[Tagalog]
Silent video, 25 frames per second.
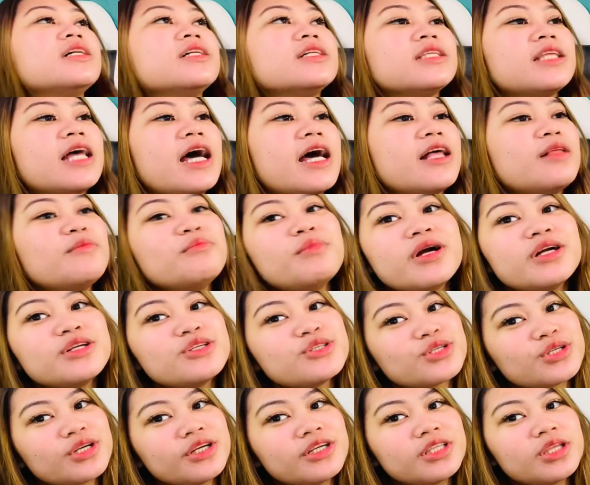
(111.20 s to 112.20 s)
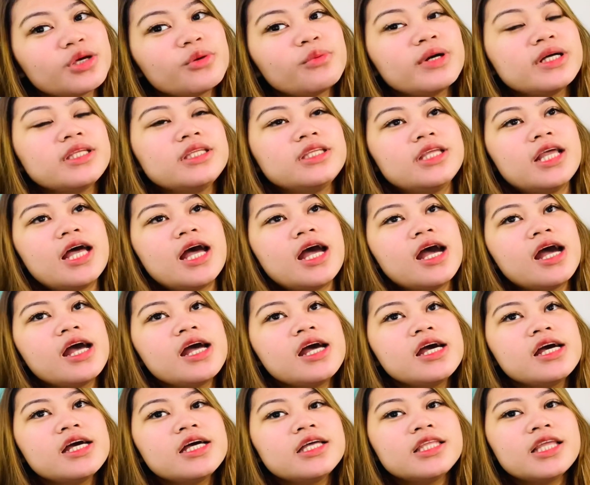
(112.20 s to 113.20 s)
dahil March 31 na,
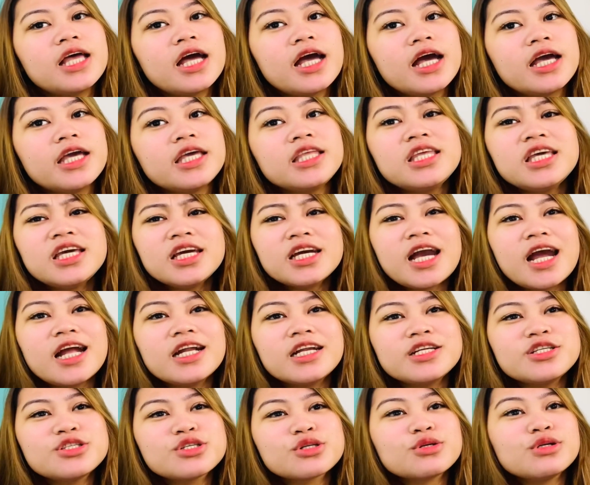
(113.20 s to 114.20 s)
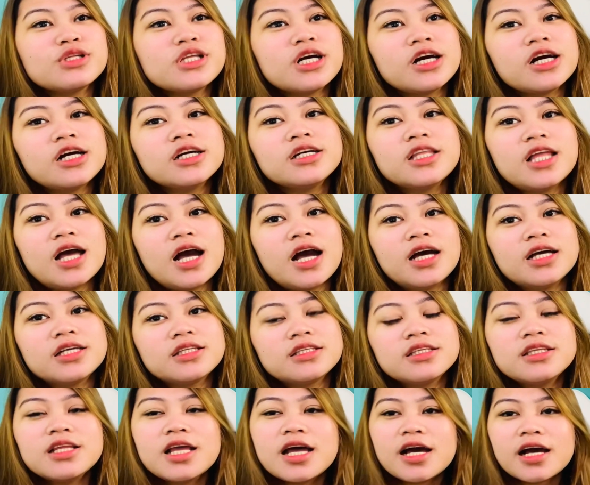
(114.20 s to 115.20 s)
na ini-encourage ko lang ang lahat
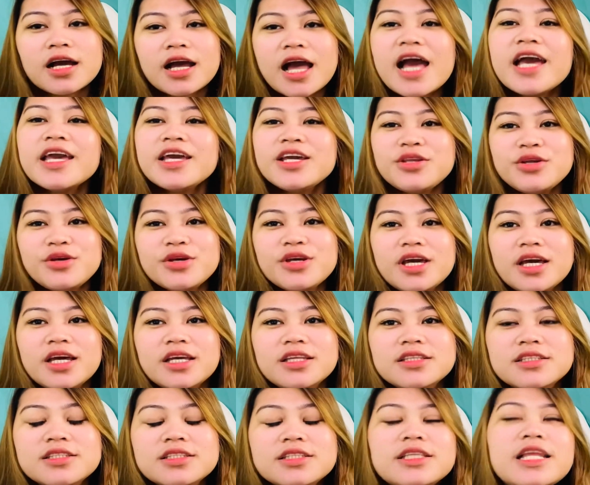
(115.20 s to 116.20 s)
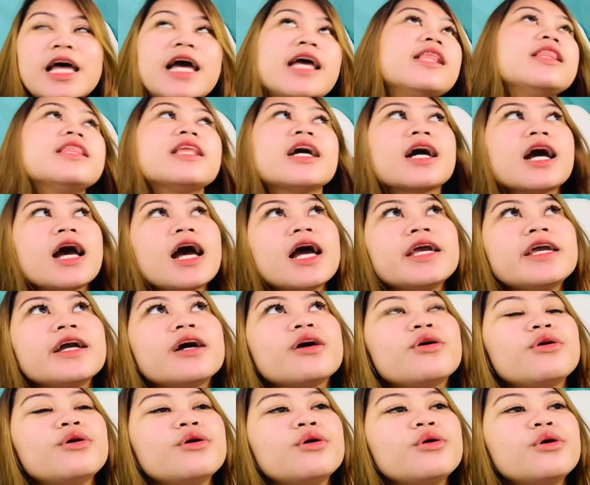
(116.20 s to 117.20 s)
na kaya nyo yan. Dahil nakaya
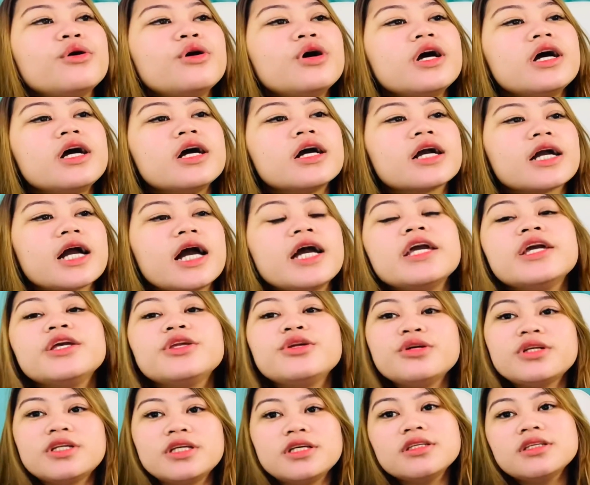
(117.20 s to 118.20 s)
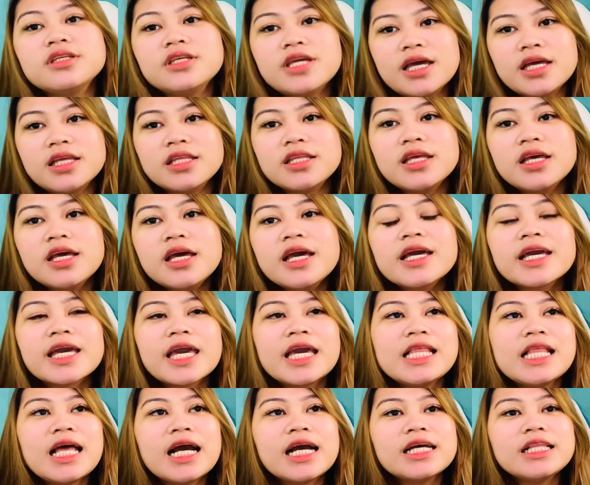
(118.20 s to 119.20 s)
ko, kaya nyo rin yan.
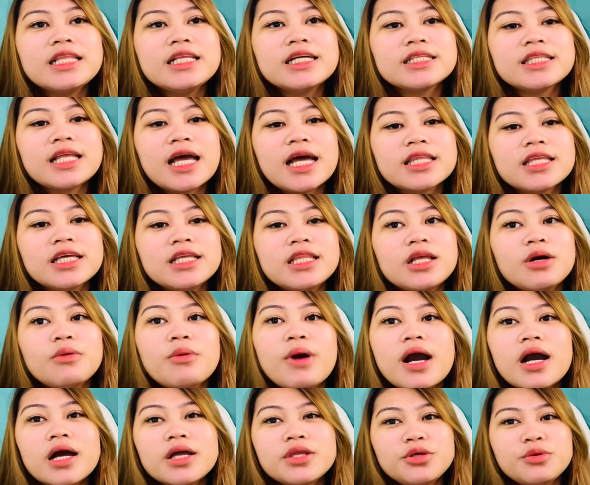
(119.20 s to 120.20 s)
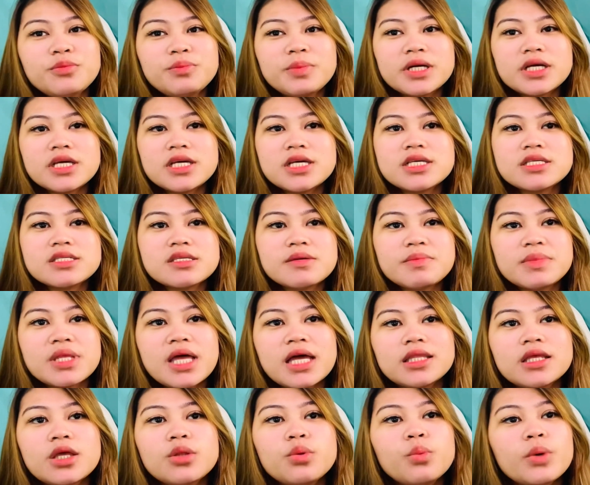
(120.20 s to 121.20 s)
Kailangan lang natin lawakan yung pag-iisip
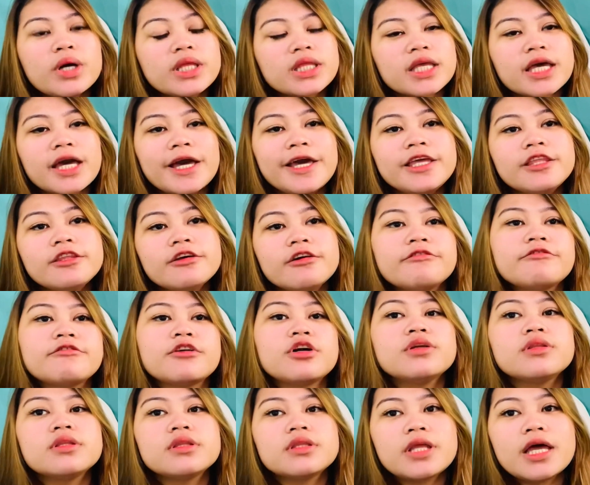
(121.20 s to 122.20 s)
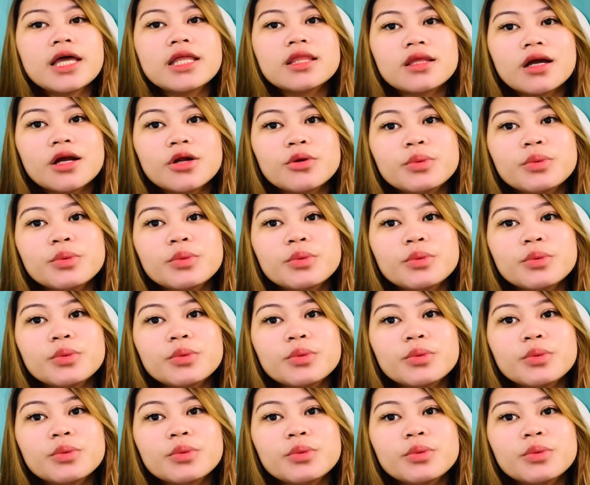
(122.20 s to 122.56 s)
natin, what kind of content are